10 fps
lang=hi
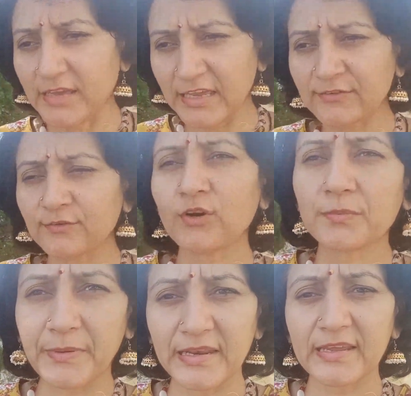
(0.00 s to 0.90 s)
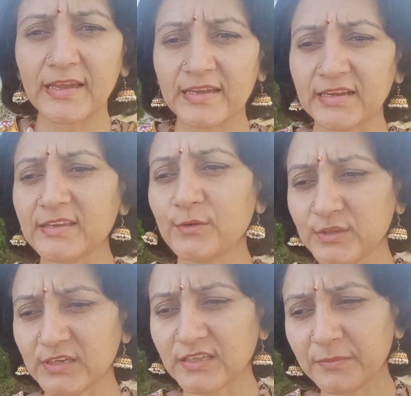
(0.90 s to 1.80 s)
एक व्लॉग पहले आएगा ही हो
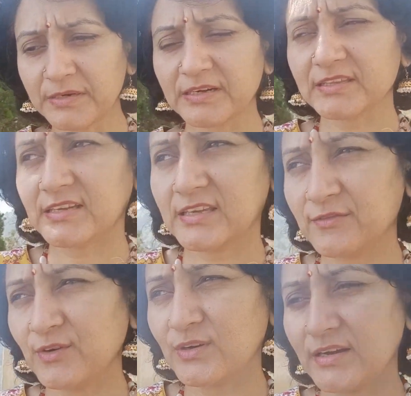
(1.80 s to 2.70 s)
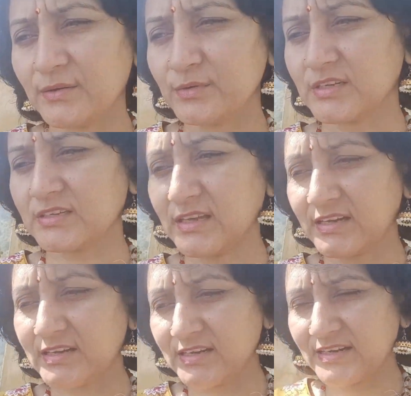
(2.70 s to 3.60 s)
सकता है मंडे तक ही व्लॉग आए हो सकता है
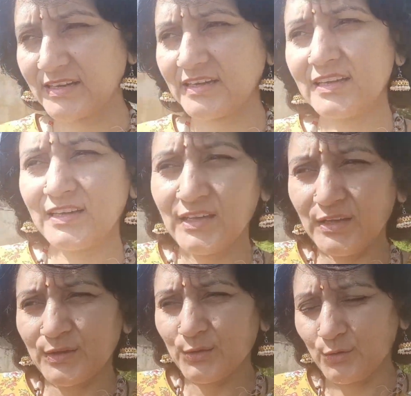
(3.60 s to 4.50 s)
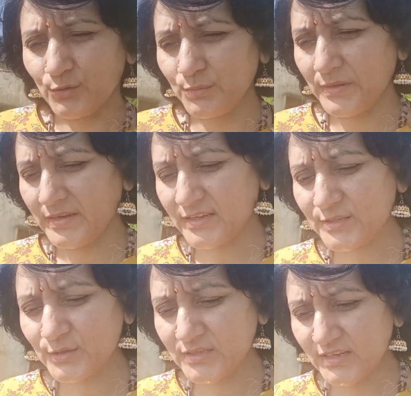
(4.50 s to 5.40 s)
कल आए तो मैंने कहा
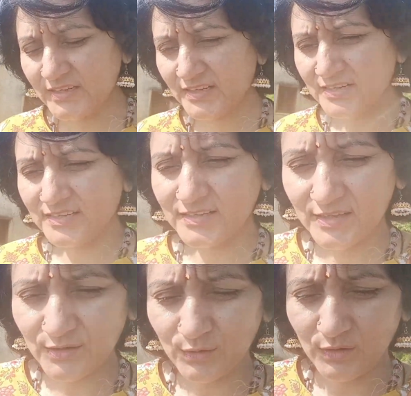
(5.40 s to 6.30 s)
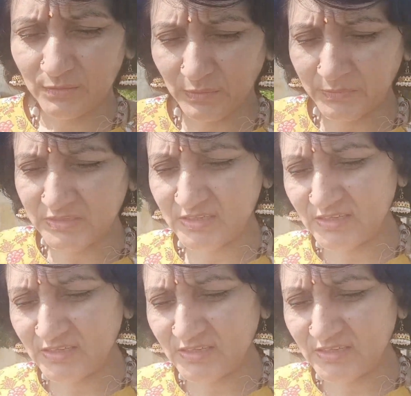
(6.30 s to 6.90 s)
चलो स्टार्ट ही कर देती हूँ और मम्मी जी